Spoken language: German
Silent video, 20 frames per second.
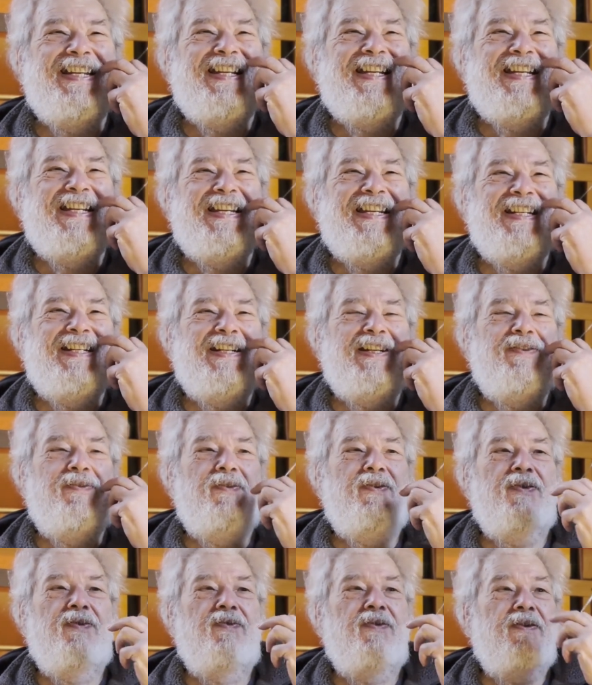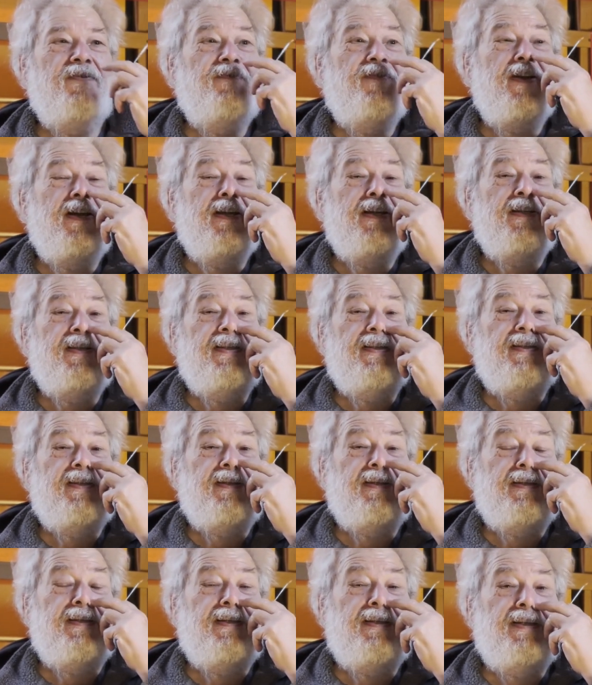äh, Tragödie oder Farce.
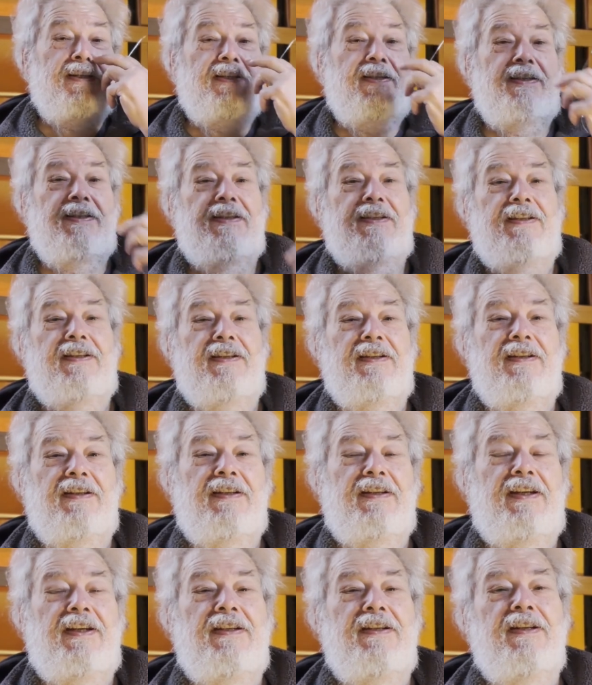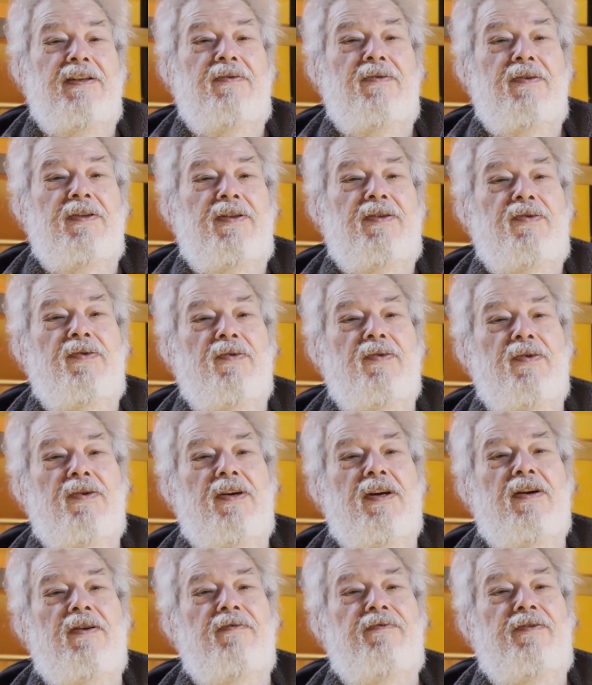Äh, das äh, geht natürlich
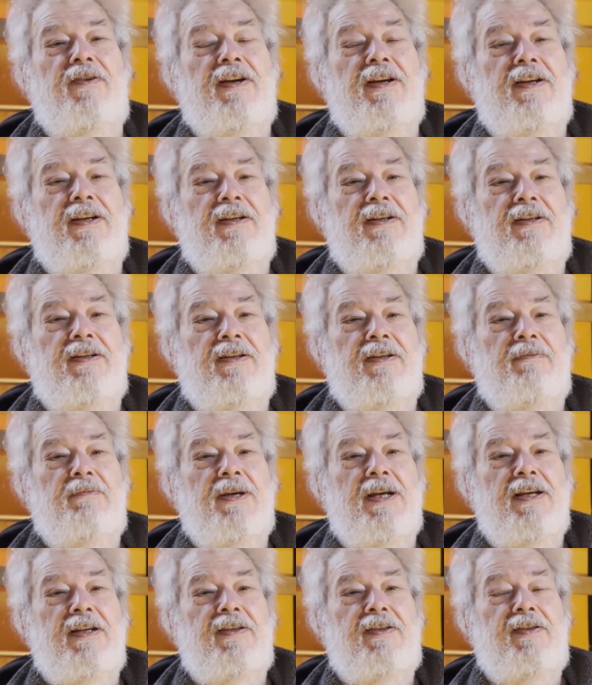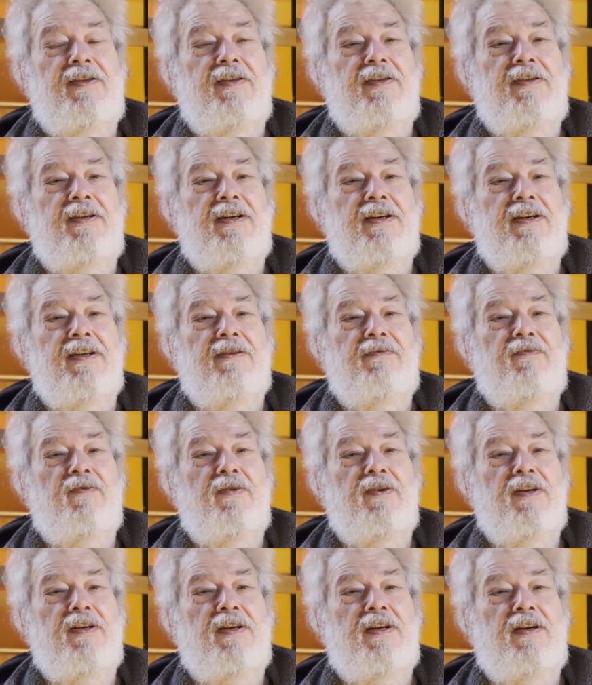zurück auf ein Marx-Zitat,
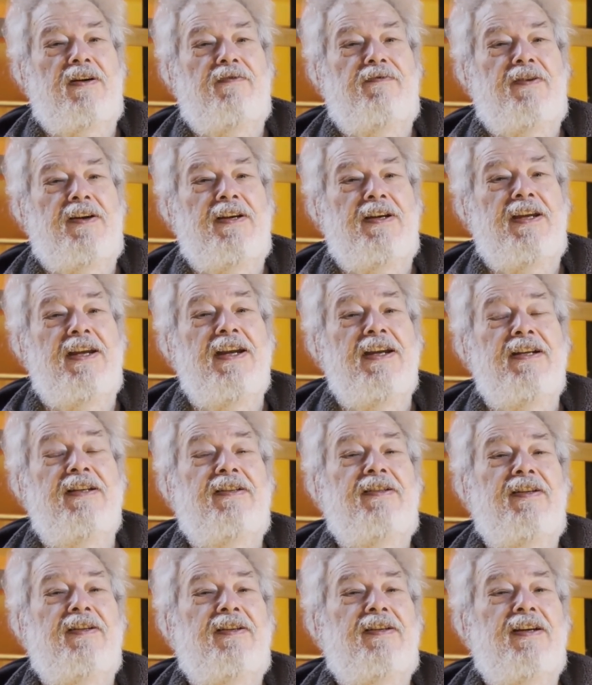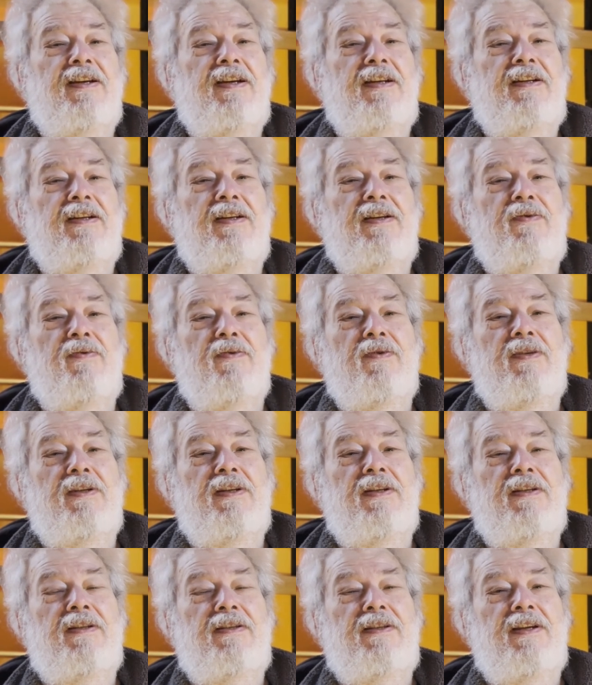wo er auf ein Hegel-Zitat
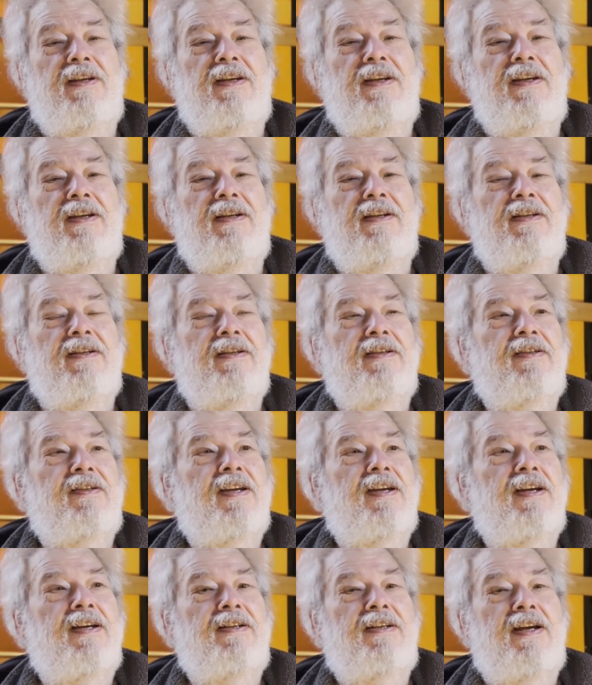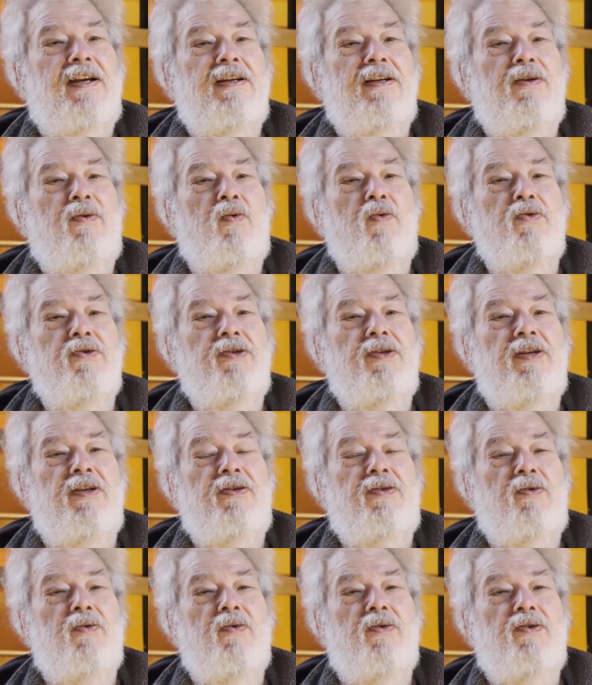rekurriert. Hegel sagt, alle großen
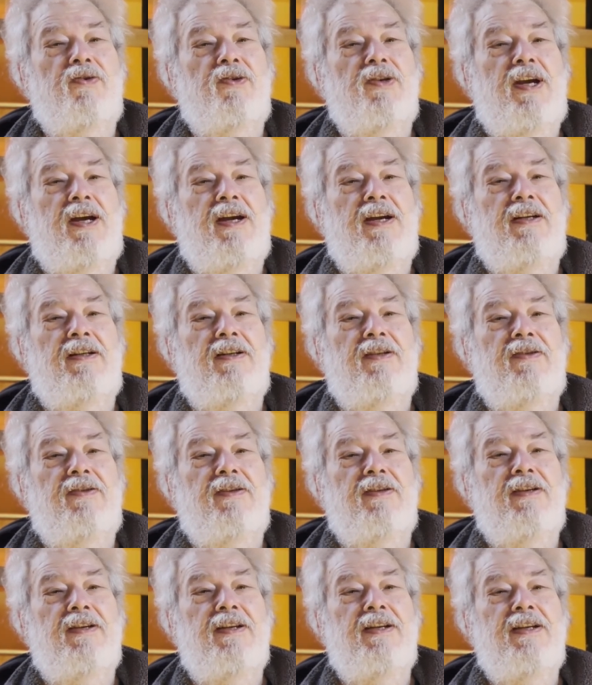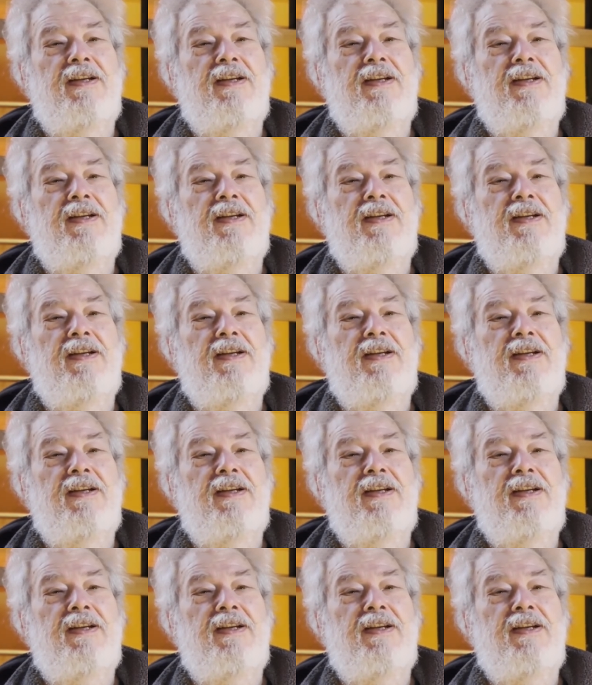historischen Ereignisse